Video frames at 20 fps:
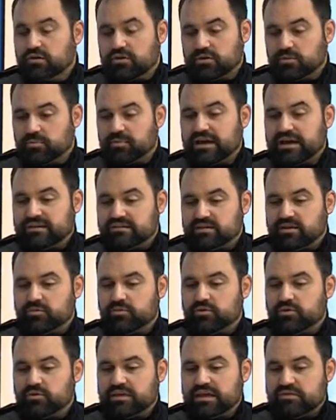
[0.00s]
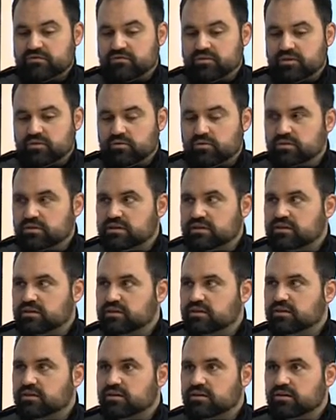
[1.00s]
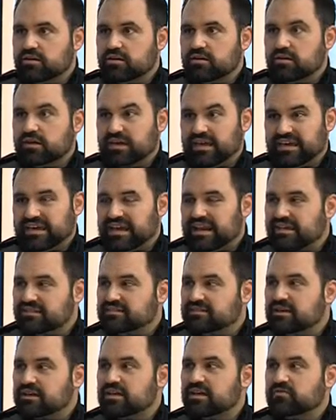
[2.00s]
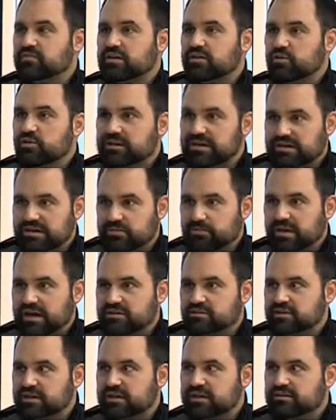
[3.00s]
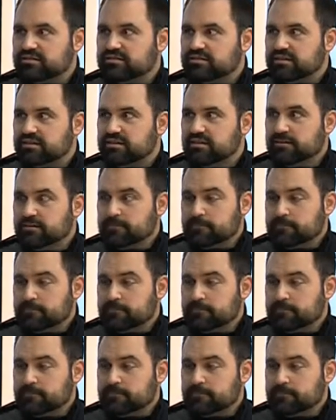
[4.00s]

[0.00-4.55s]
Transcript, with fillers: Comme par exemple un avion qui euh, est canadien avec un équipage canadien,